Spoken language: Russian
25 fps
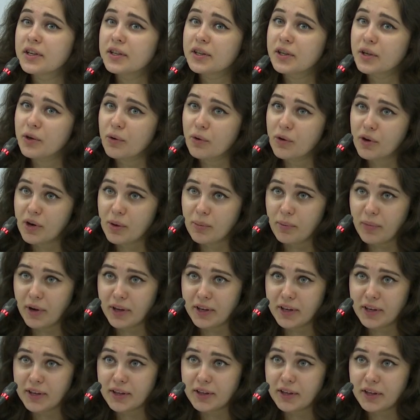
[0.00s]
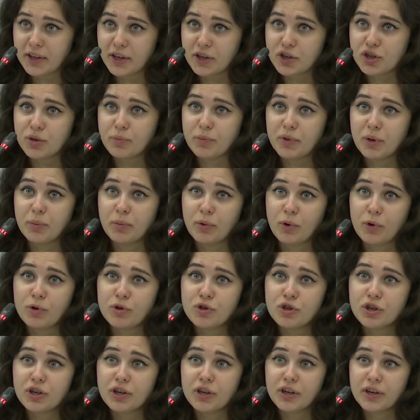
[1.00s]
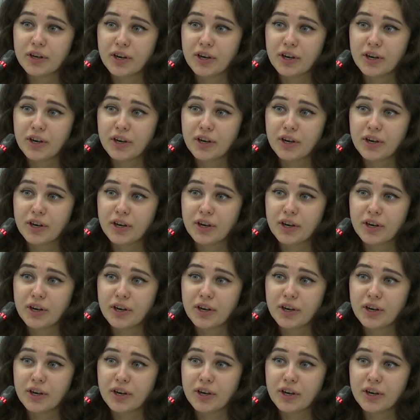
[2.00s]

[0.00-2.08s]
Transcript: трехкомпонентный режим при прочих